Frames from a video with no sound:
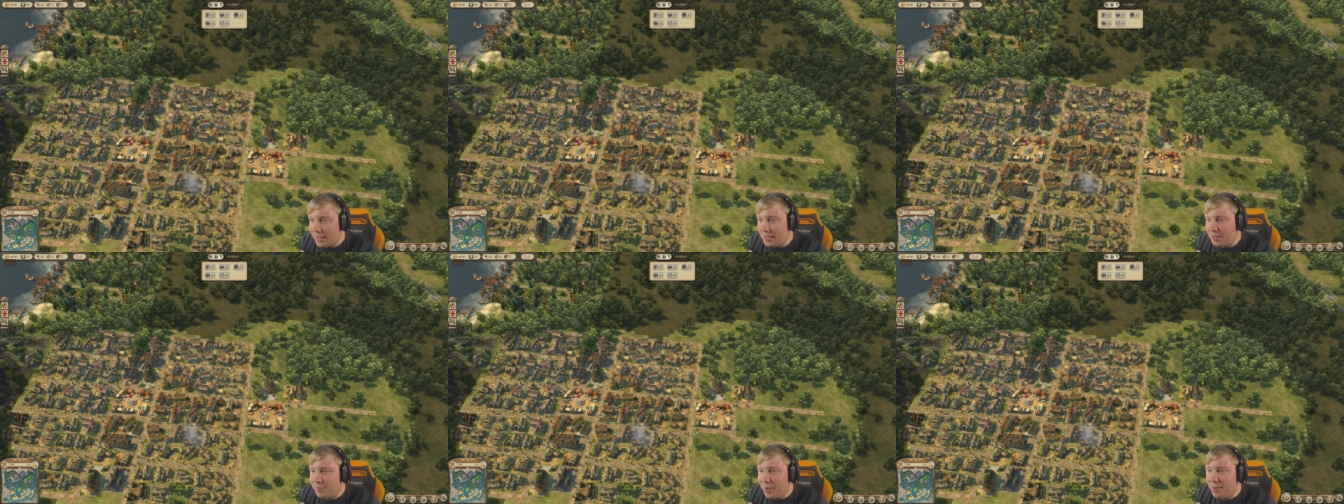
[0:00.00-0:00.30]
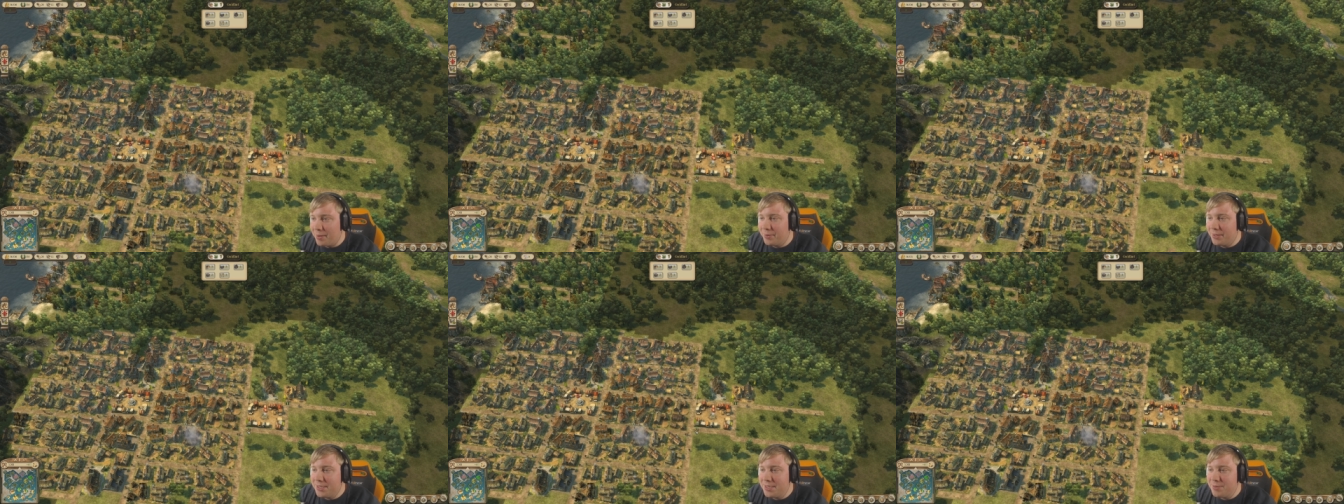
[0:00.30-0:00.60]
Ich
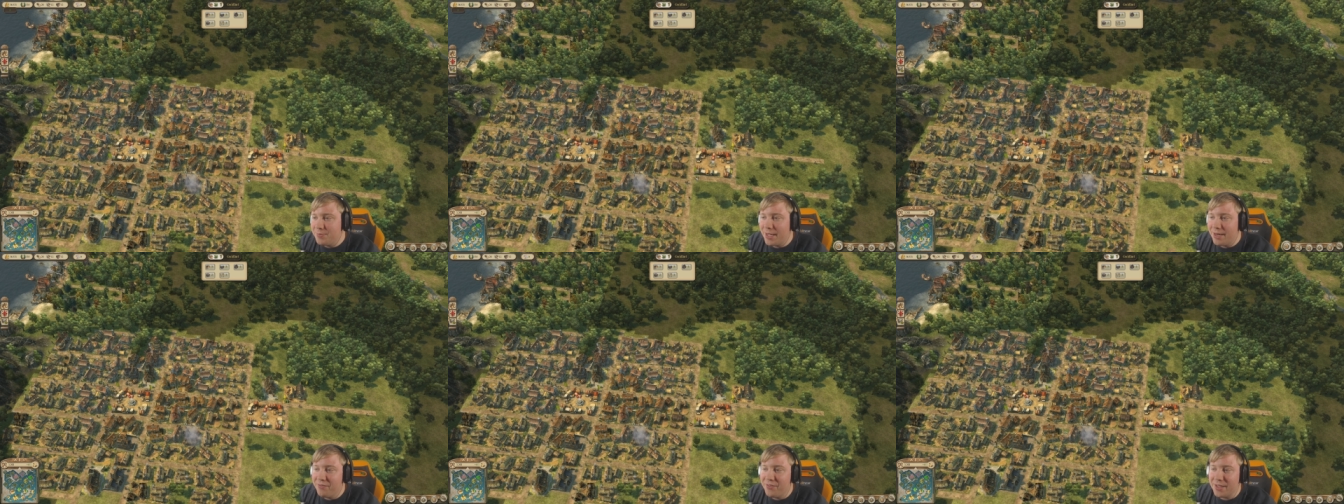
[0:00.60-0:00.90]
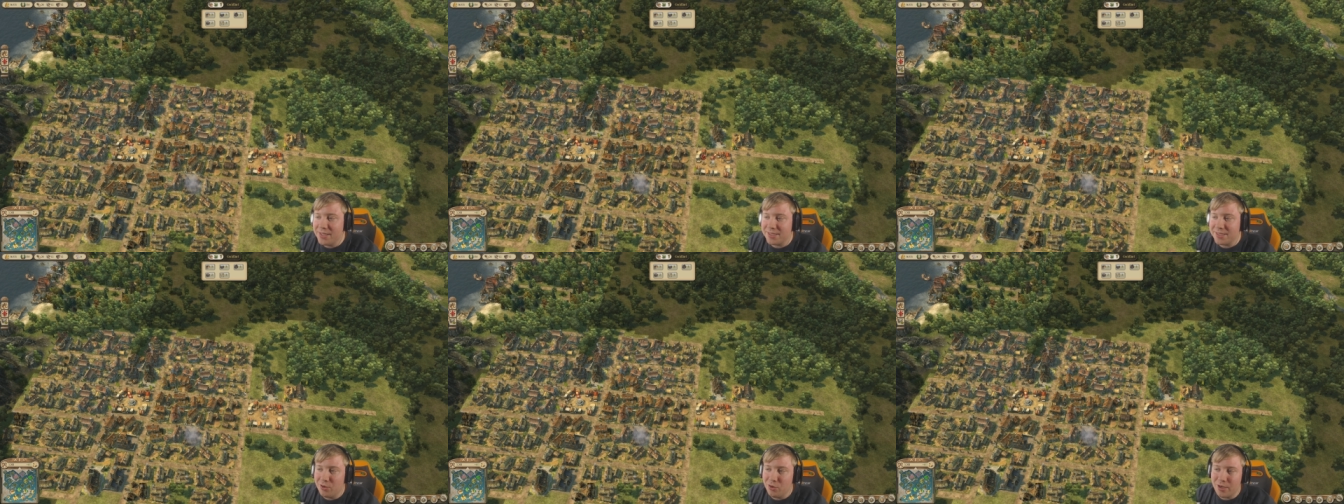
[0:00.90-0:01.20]
meine, prinzipiell
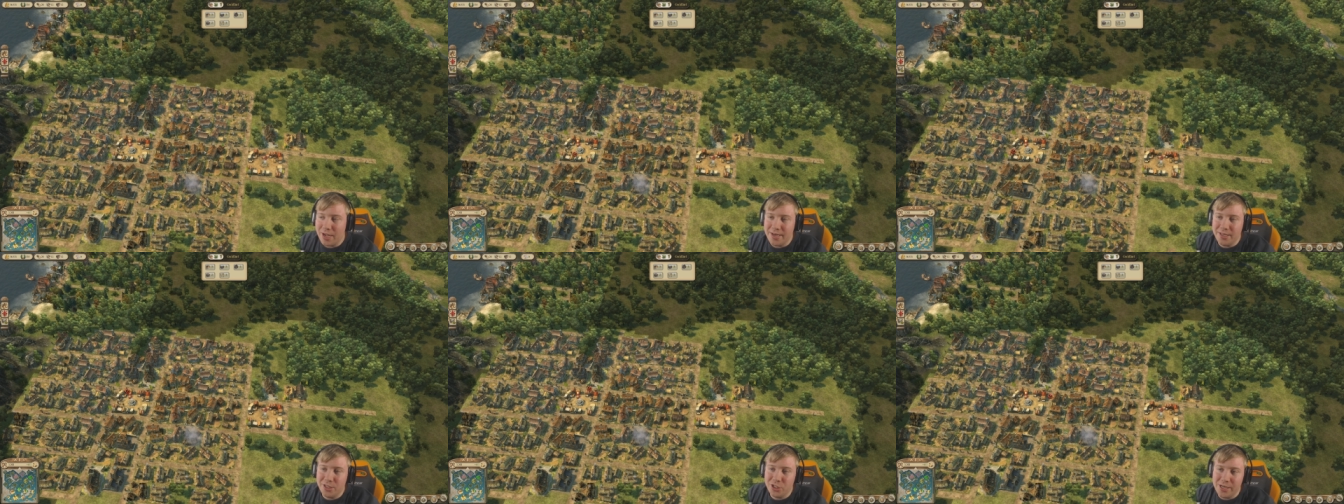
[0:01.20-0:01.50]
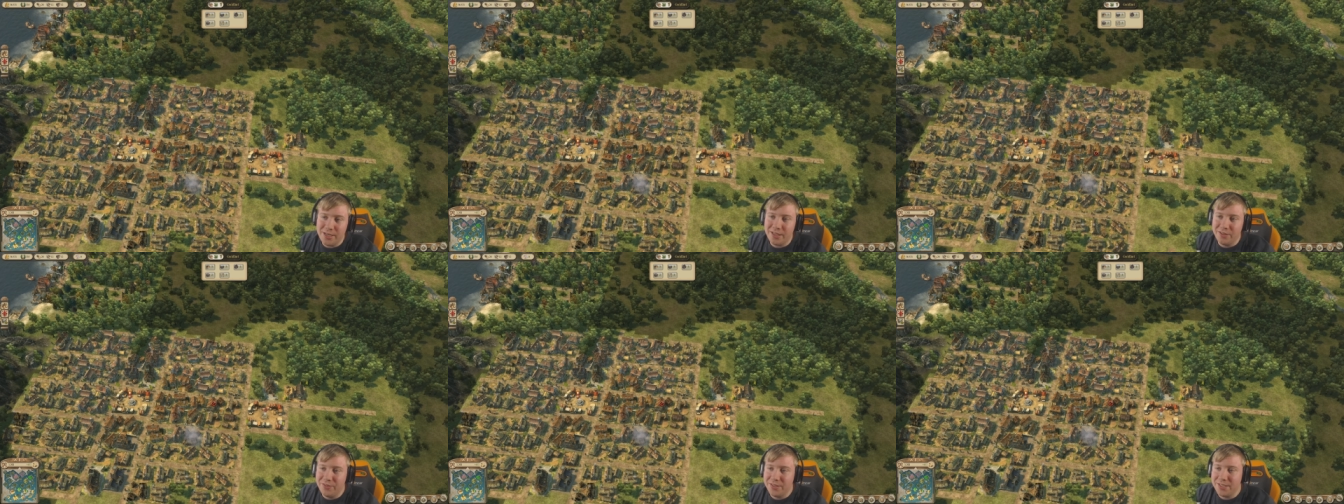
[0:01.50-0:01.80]
wäre es auch gar nicht
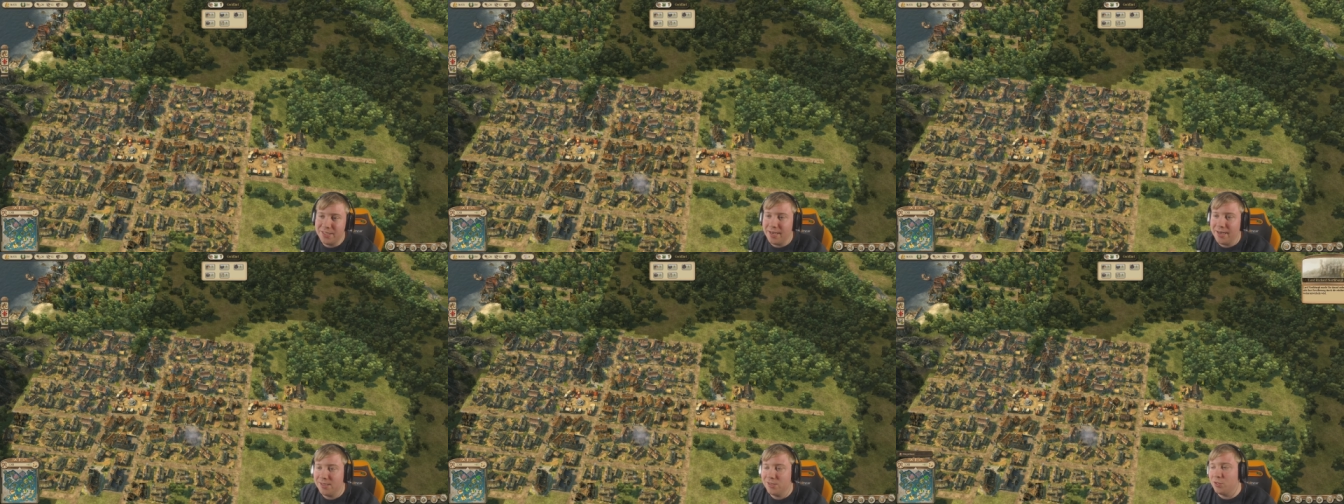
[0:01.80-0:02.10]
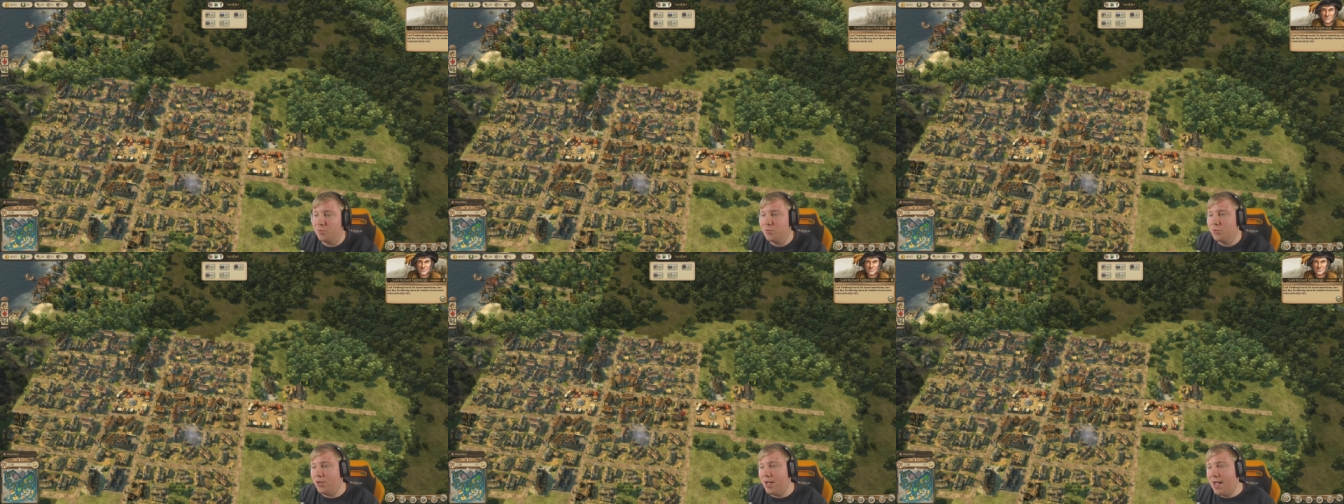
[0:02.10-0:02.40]
schlecht gewesen, ihn
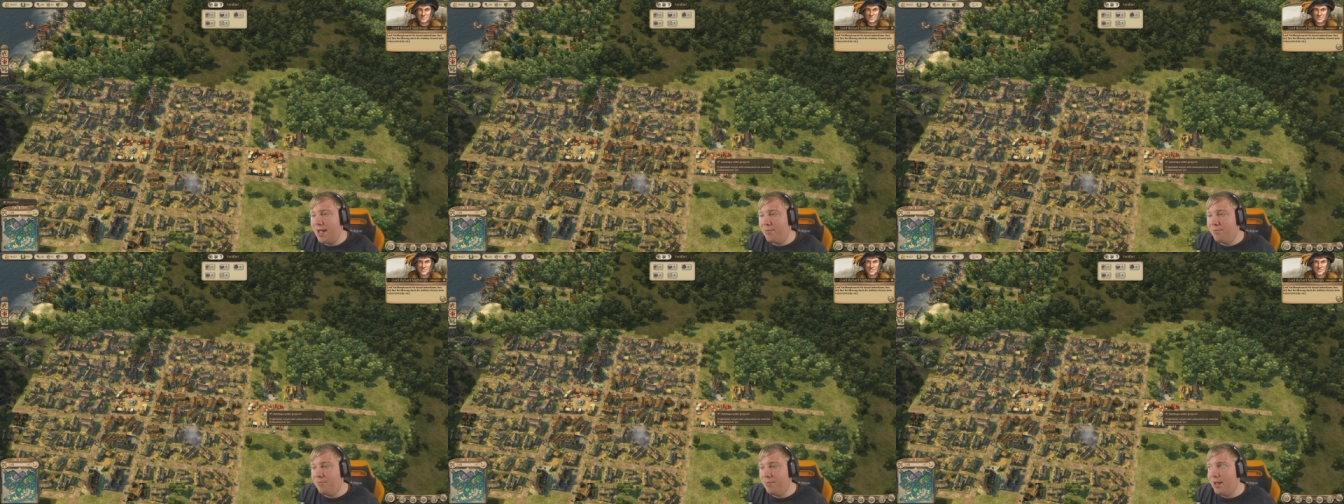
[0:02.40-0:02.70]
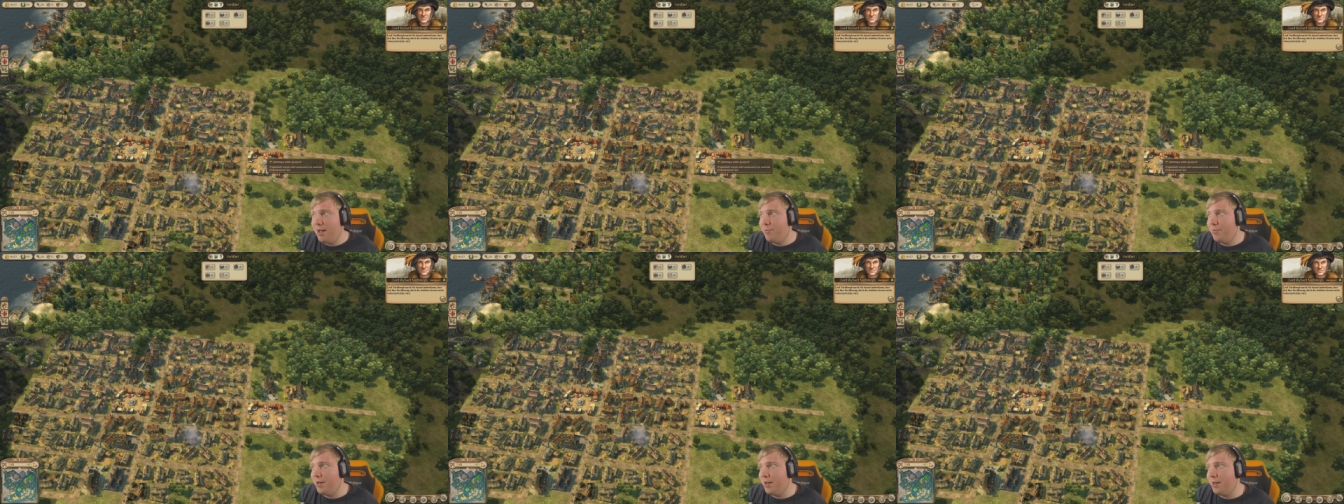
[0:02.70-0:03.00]
andersrum zu haben,
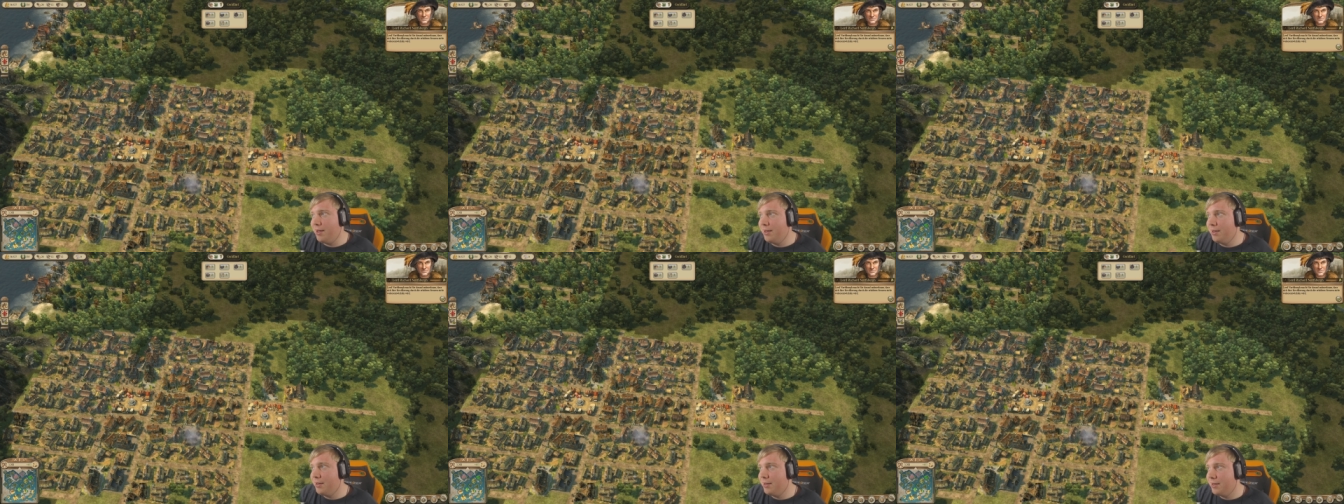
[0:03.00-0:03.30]
aber...